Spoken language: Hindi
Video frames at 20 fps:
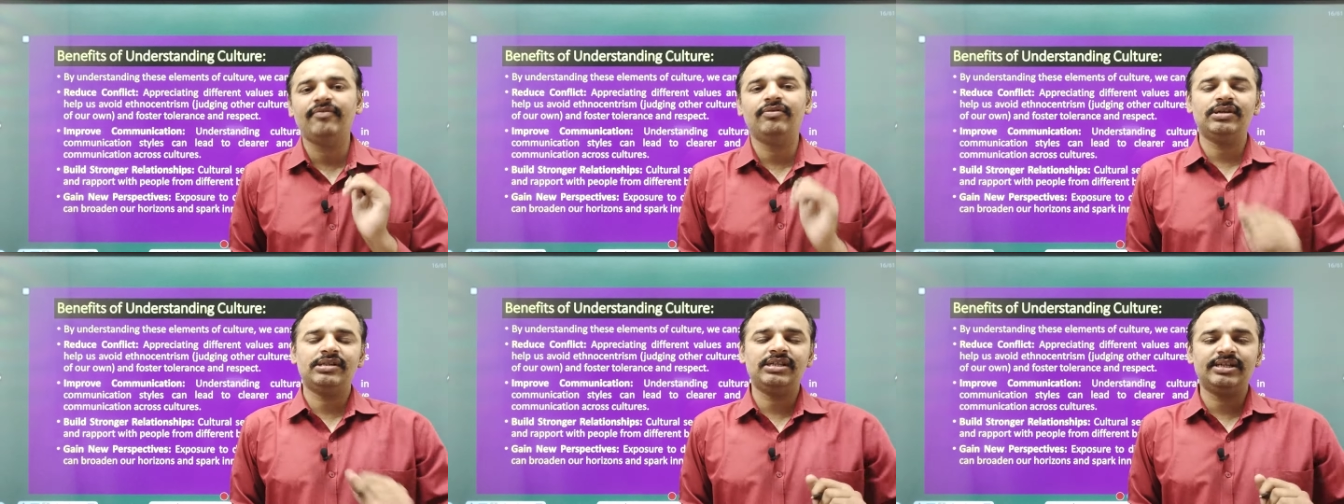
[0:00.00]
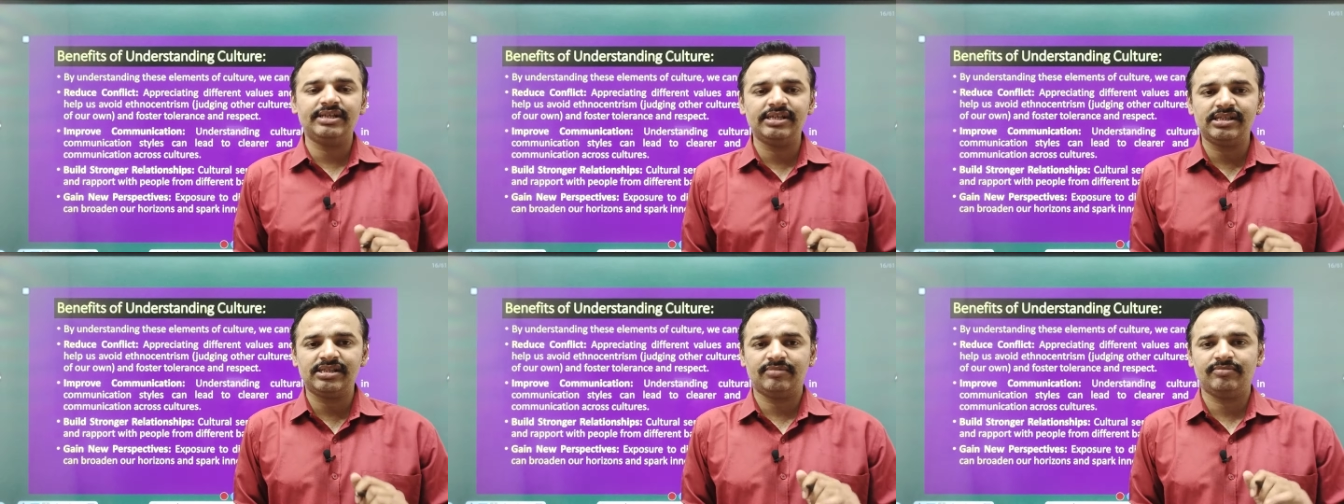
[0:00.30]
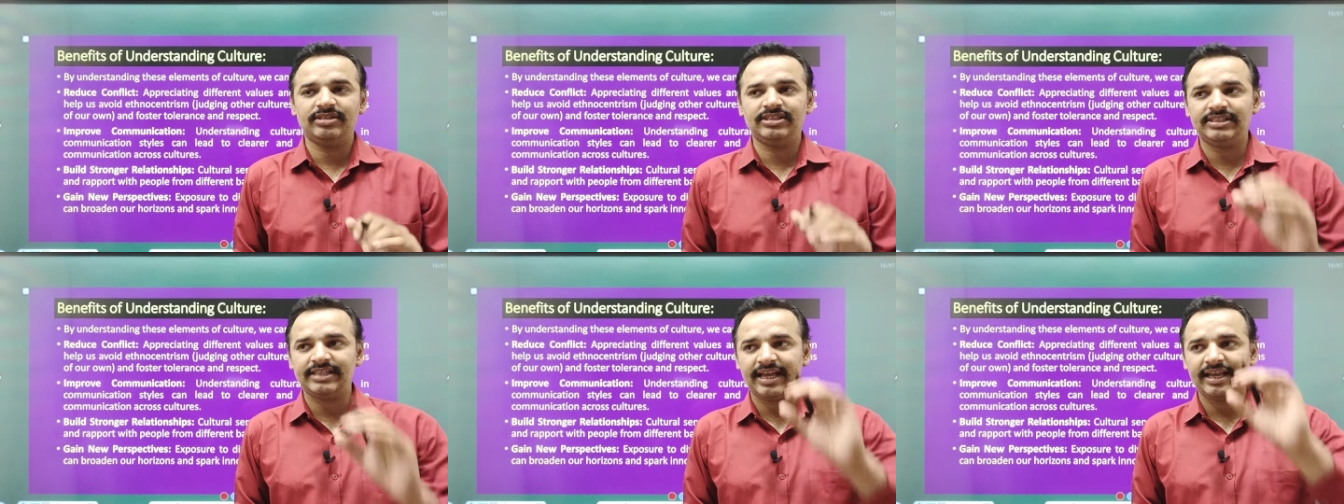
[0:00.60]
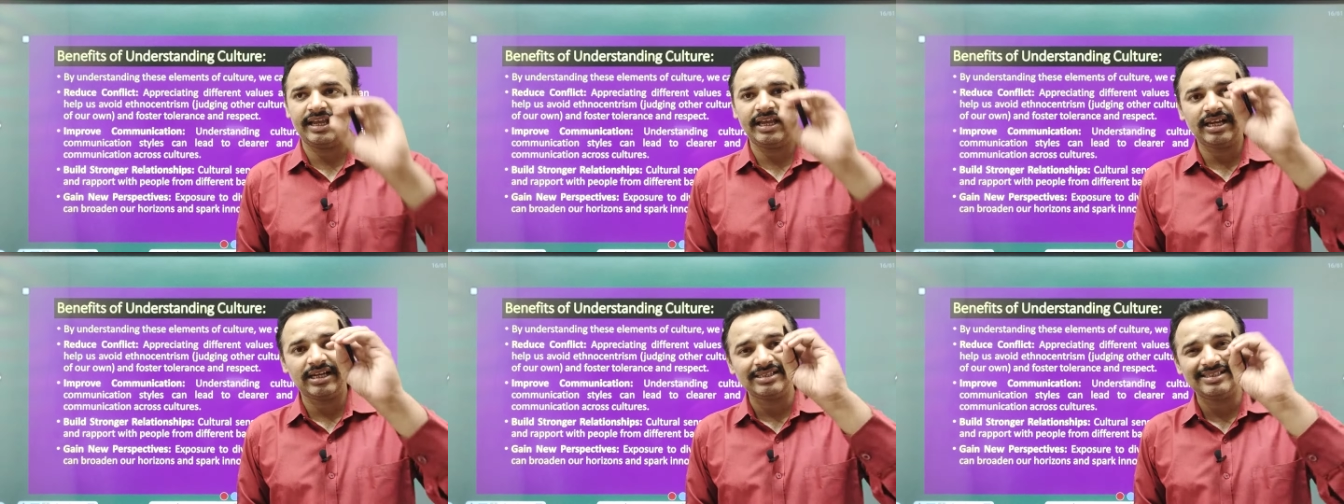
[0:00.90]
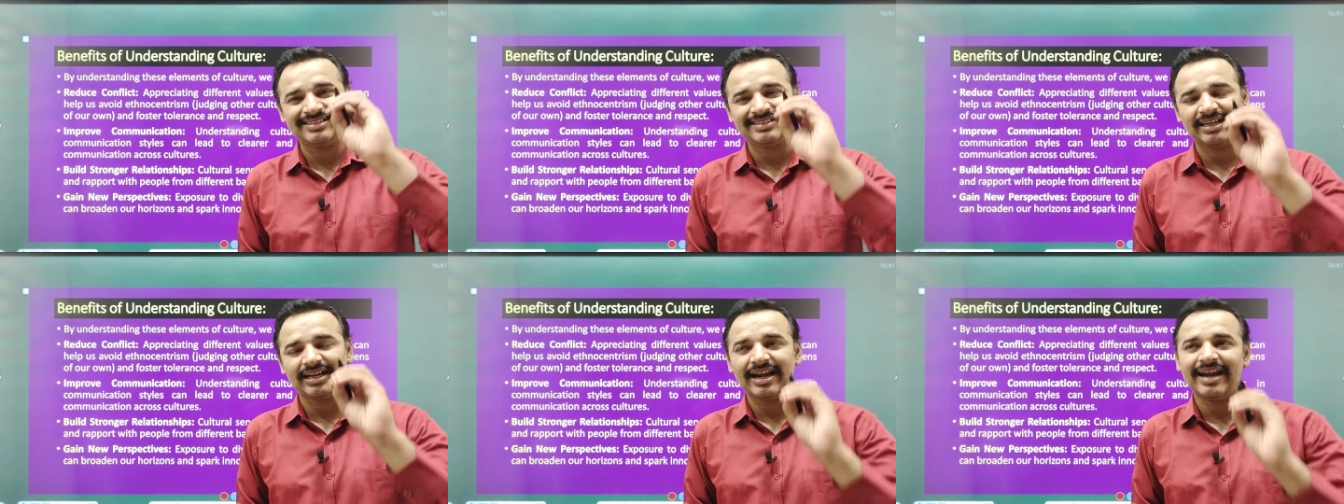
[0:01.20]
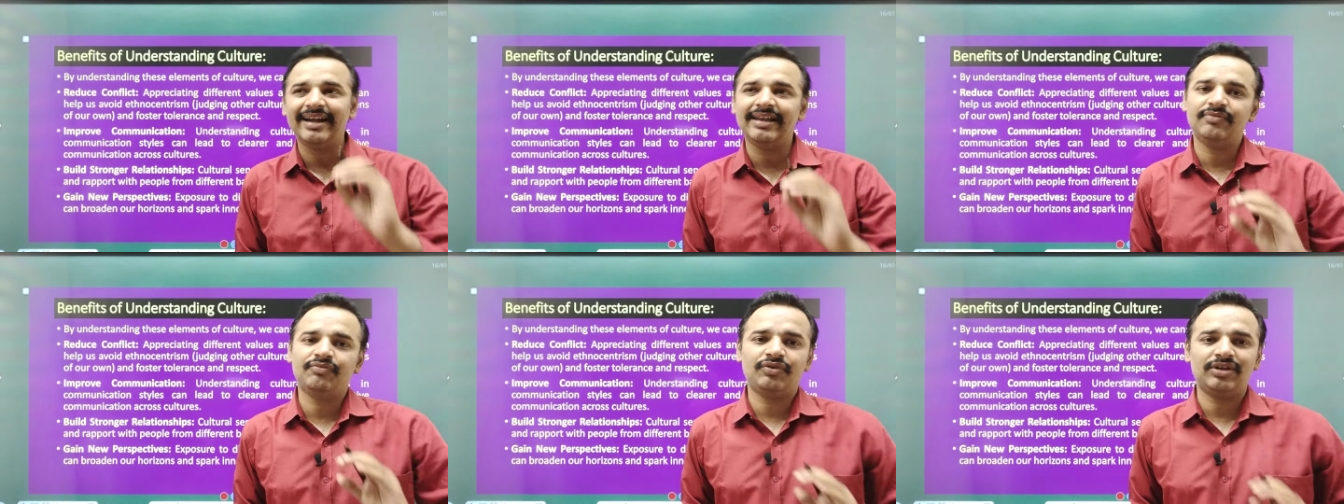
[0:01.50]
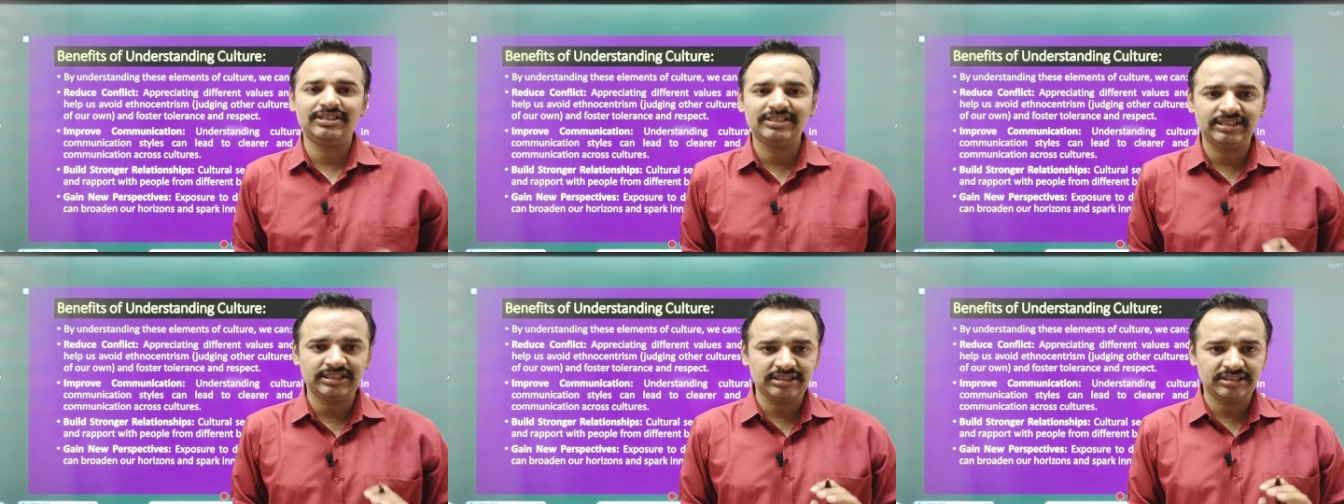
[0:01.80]
डाइवर्सिटी समझ जाएंगे कल्चर का
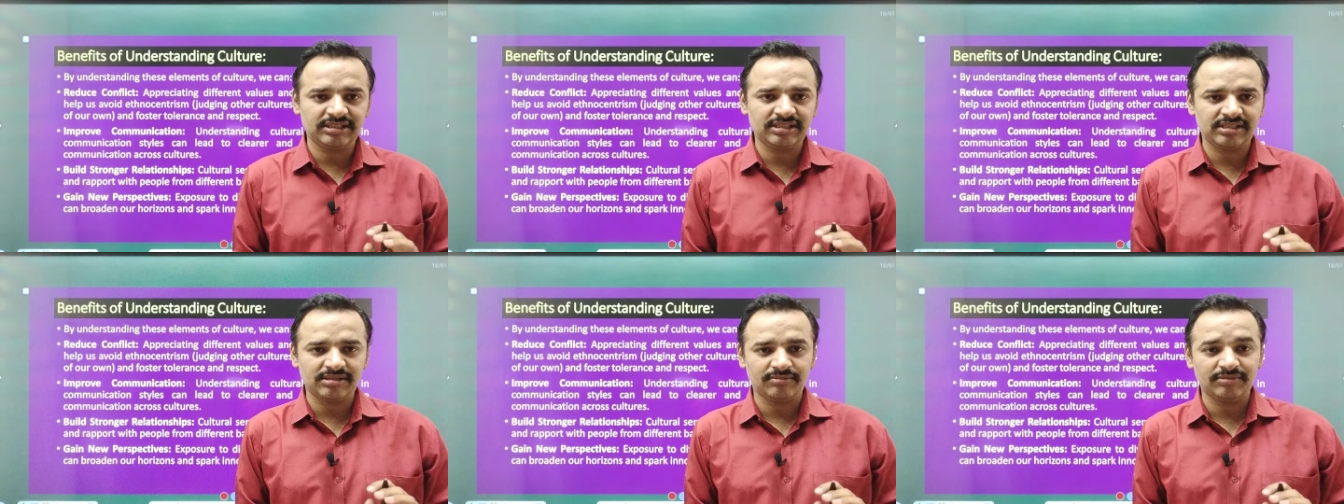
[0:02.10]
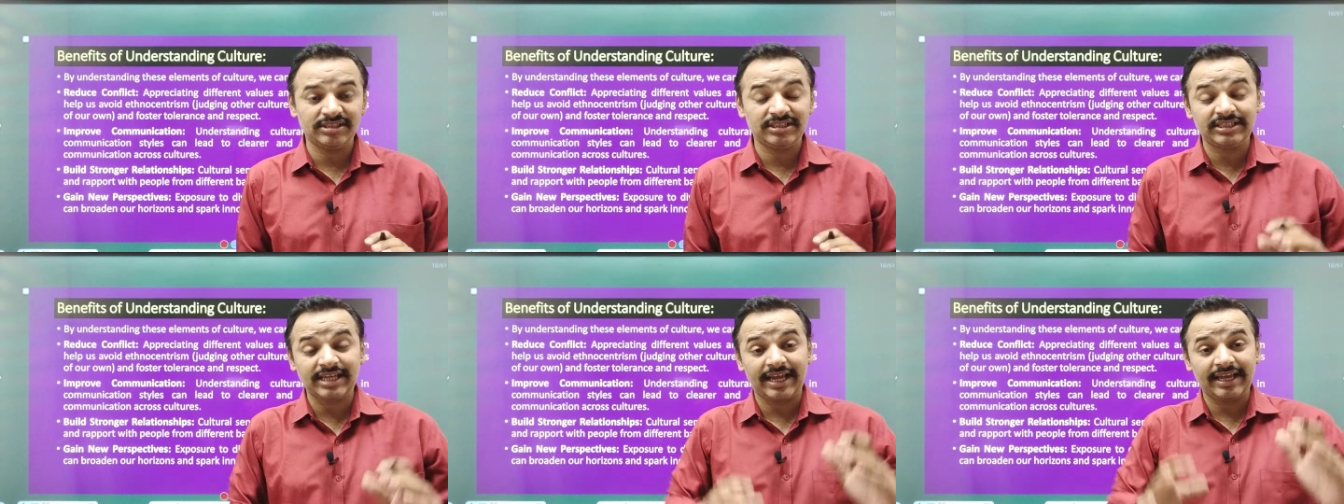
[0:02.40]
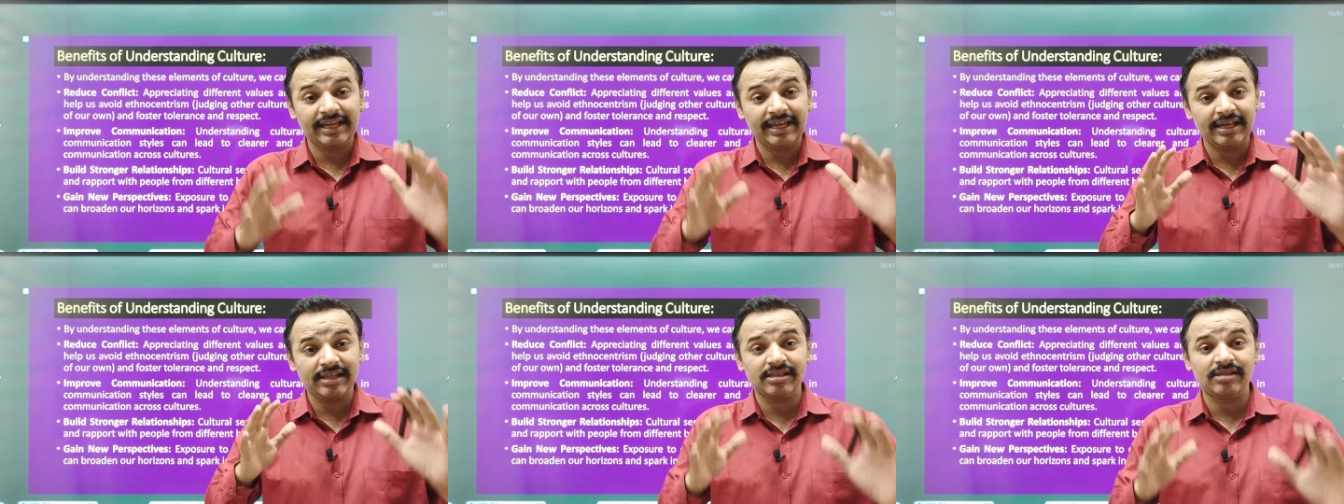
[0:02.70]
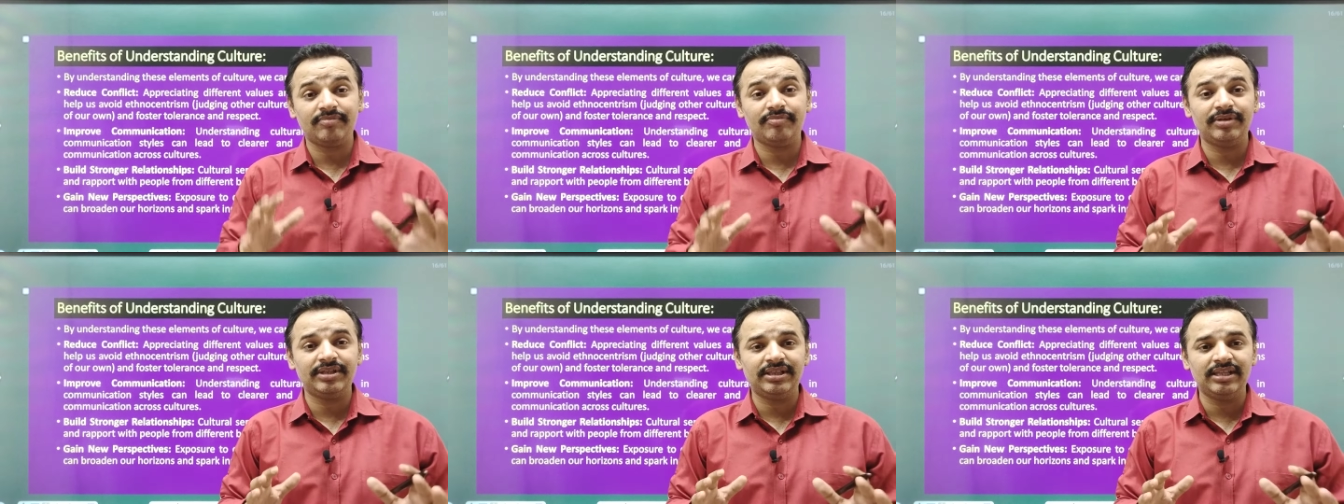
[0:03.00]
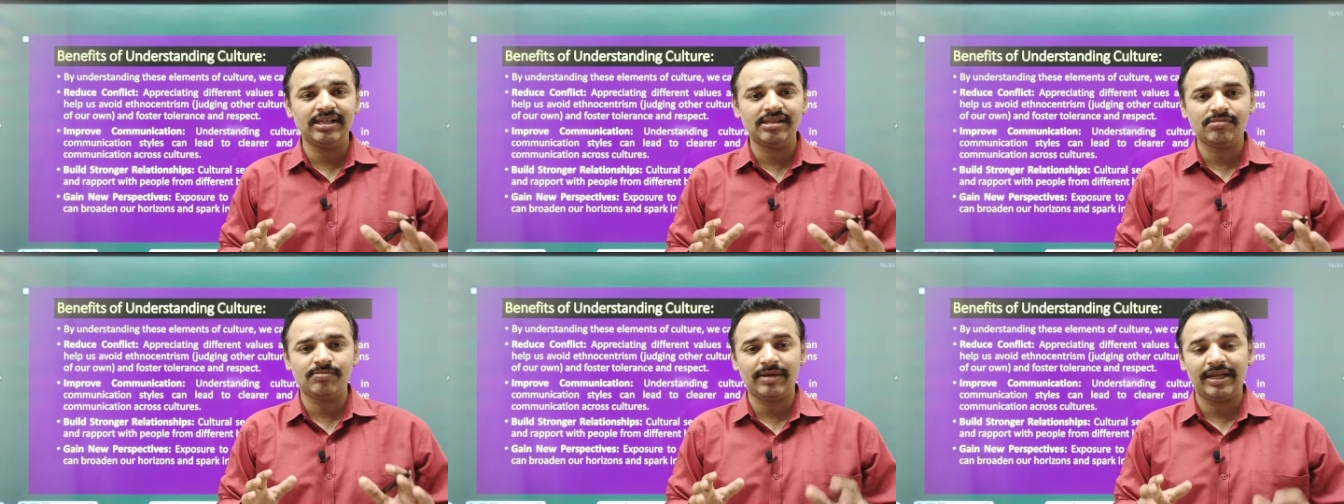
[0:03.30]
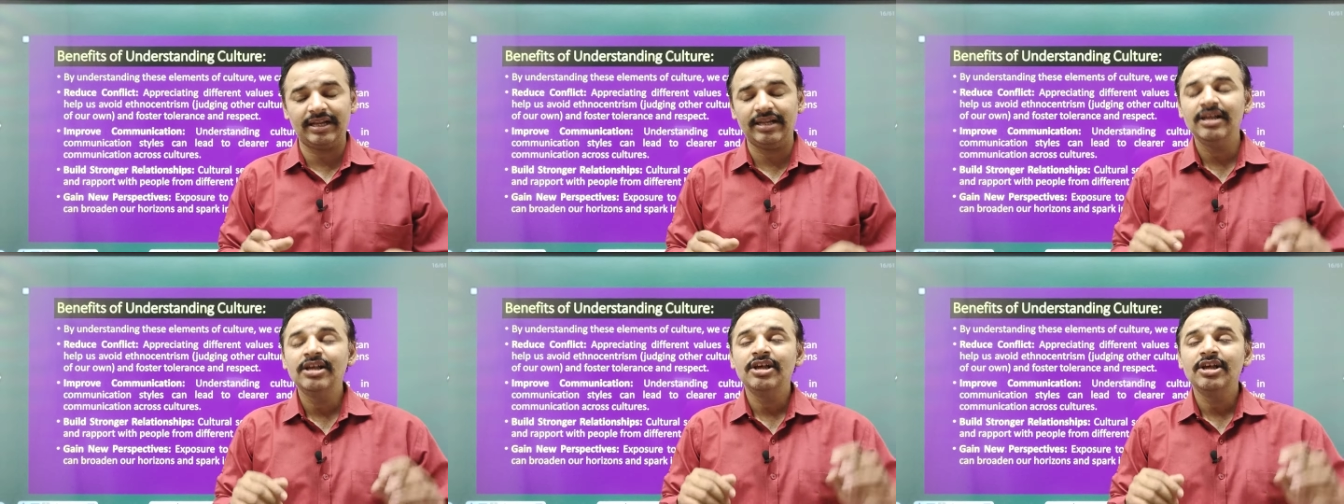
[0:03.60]
डिफ्रेंशिएशन समझ जाएंगे एज ए बिजनेस